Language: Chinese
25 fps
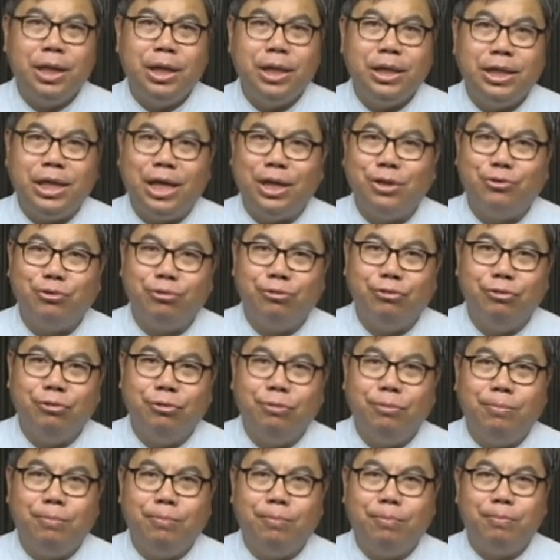耶
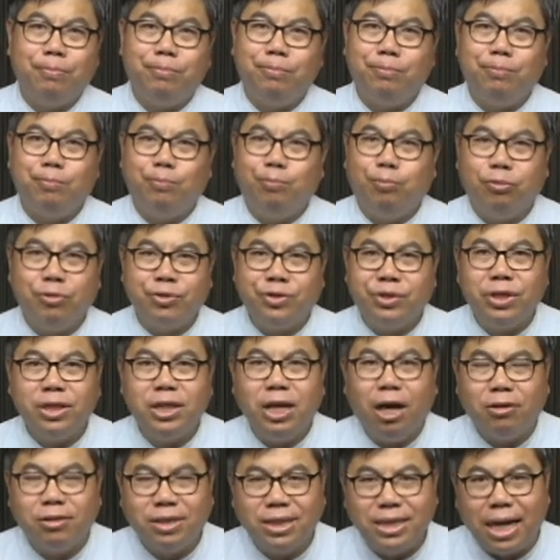稣不是
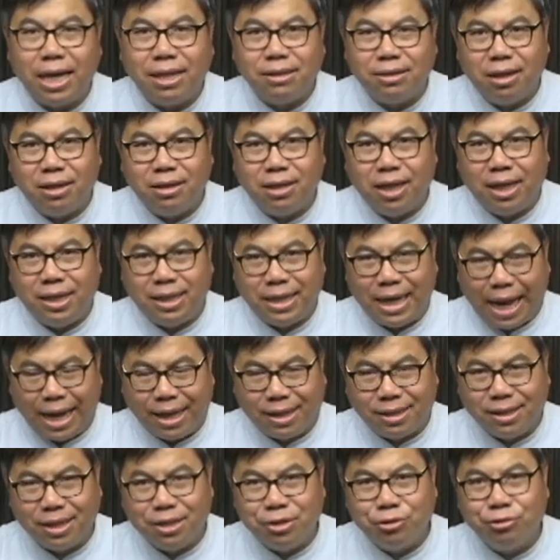要这样的人来
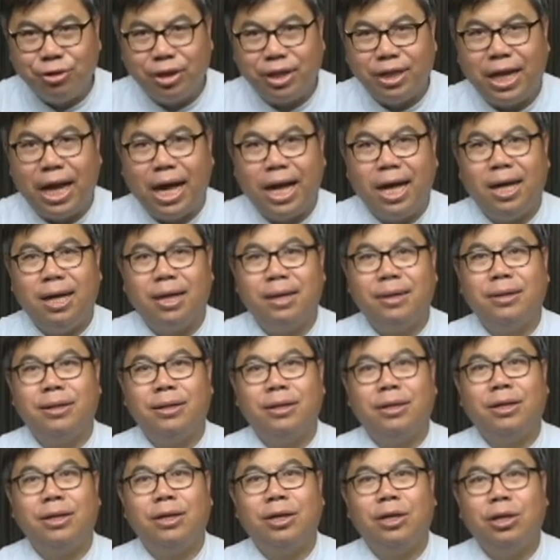跟随他，
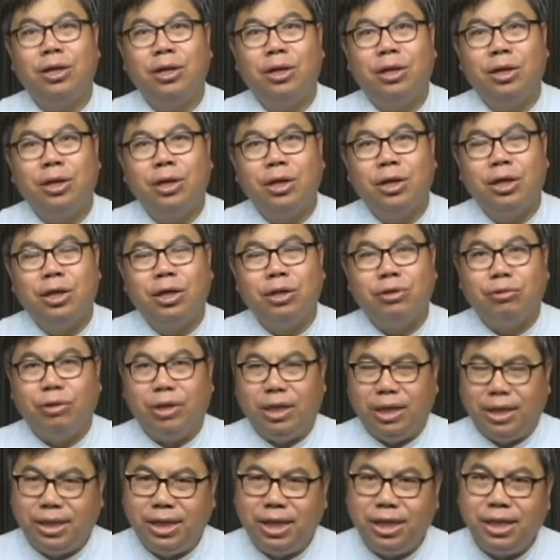所
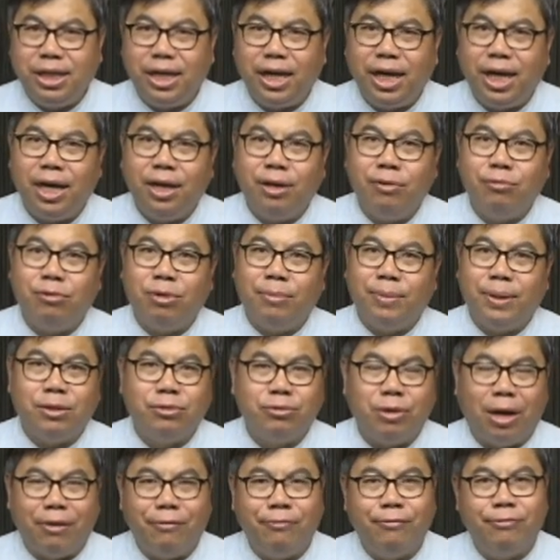以今天我们
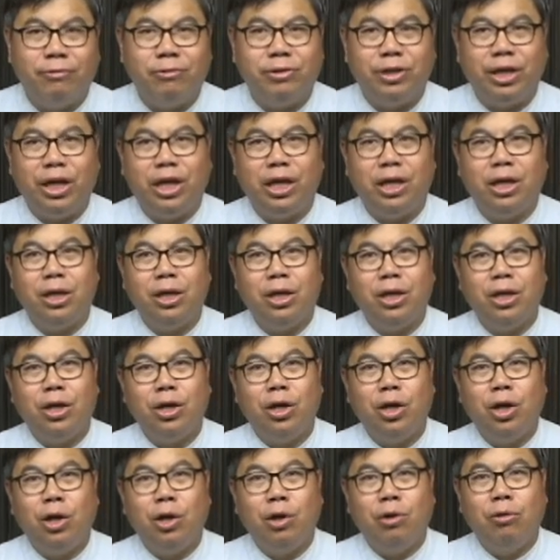传福音，
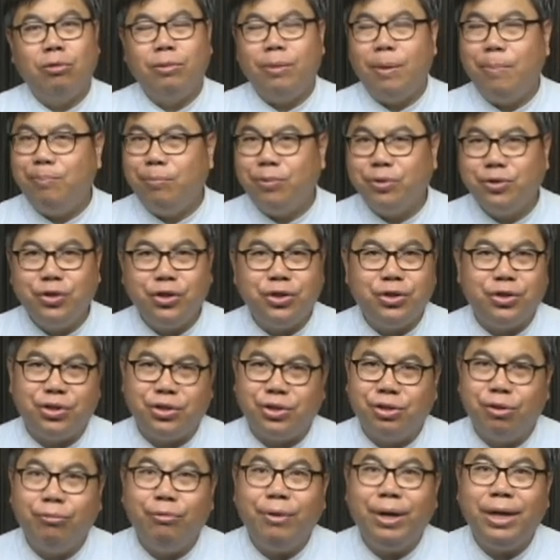我们不是只
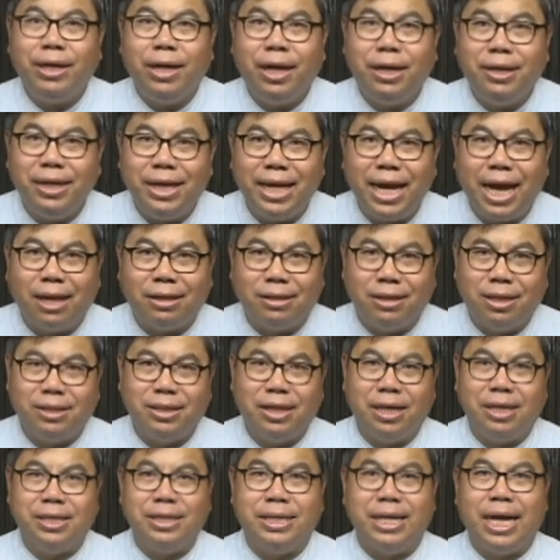是为了量的
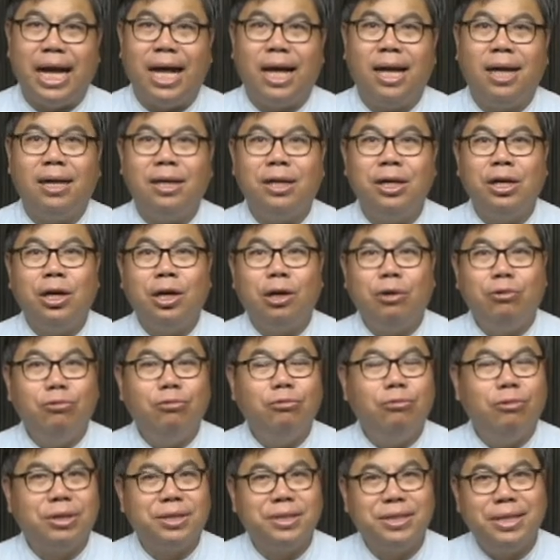增加。
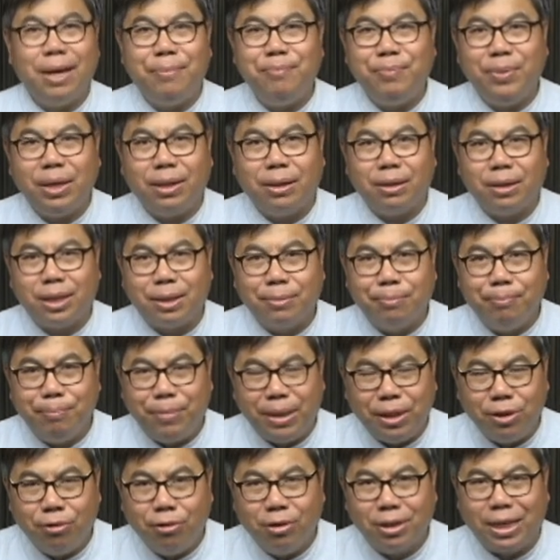如果生命
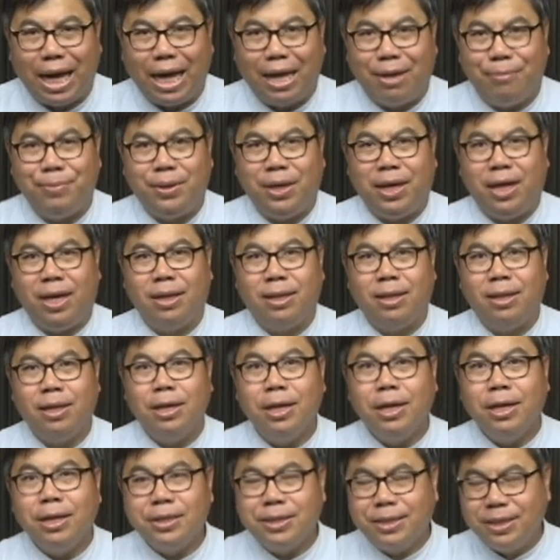没有改变，
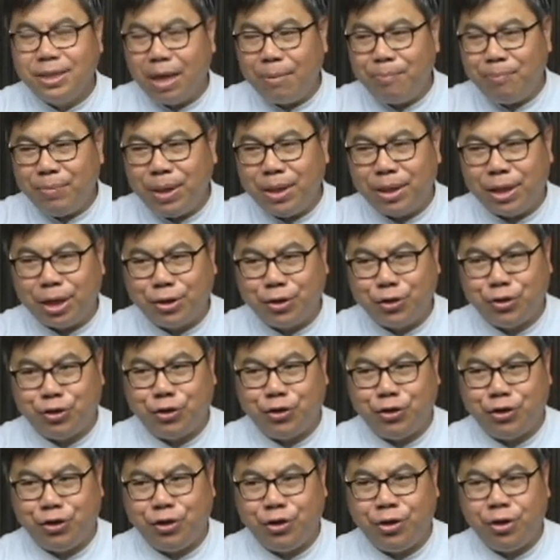生命的
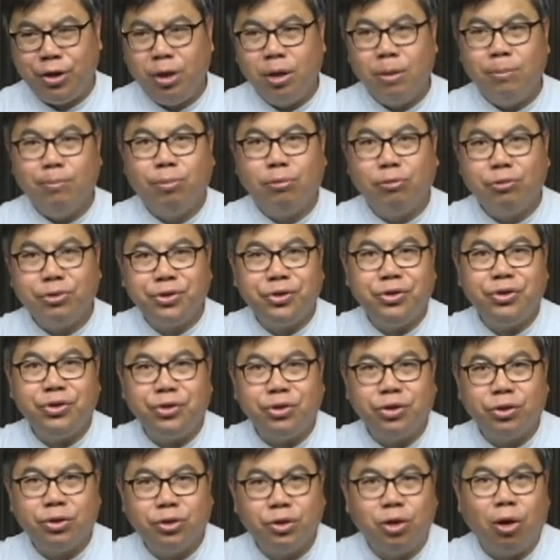值不
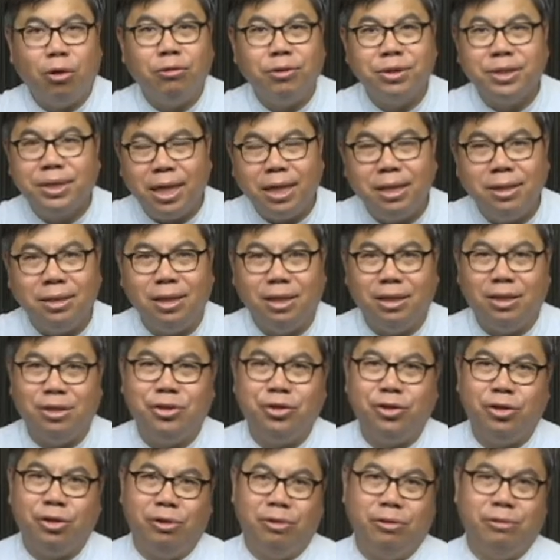是重生得
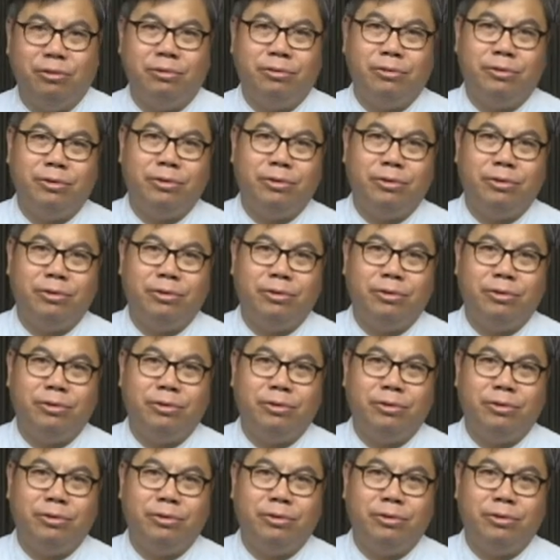救，